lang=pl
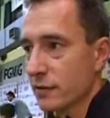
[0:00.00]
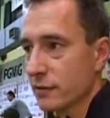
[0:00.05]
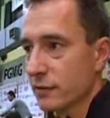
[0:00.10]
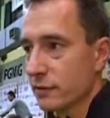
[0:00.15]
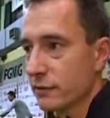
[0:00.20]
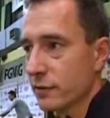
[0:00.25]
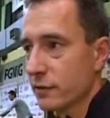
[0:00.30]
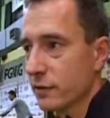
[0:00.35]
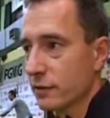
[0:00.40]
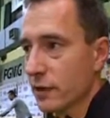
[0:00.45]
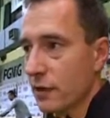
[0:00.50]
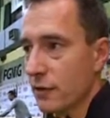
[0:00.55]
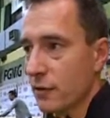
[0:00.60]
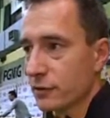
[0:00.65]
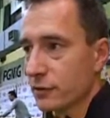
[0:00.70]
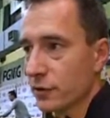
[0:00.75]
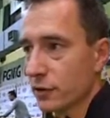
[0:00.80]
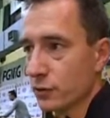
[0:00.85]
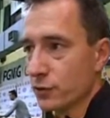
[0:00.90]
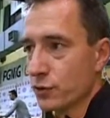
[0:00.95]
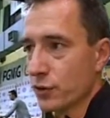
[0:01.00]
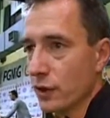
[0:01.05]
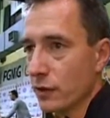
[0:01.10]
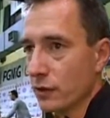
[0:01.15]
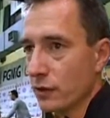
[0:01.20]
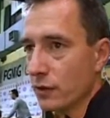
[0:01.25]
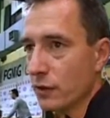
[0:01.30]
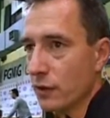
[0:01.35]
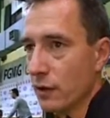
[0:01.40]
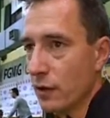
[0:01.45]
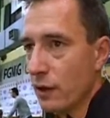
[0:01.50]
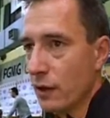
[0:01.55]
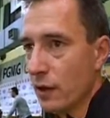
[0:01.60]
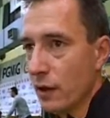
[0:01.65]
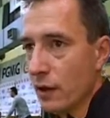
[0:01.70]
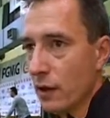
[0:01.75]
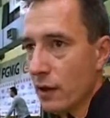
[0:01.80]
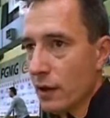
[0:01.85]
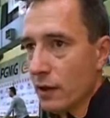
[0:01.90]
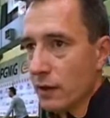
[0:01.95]
to to wyglądało to różnie. No.
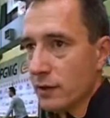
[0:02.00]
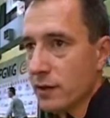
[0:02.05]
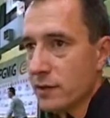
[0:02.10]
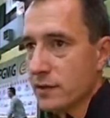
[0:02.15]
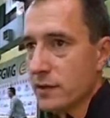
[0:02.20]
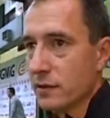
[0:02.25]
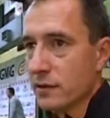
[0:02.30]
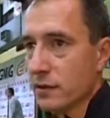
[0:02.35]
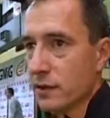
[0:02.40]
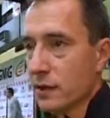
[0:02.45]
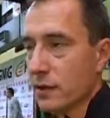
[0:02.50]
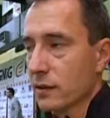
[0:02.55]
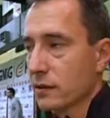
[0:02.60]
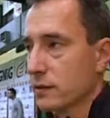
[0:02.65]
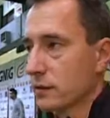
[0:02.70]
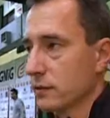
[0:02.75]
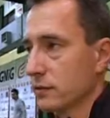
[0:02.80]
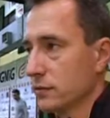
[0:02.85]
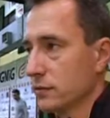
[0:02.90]
Niestety jak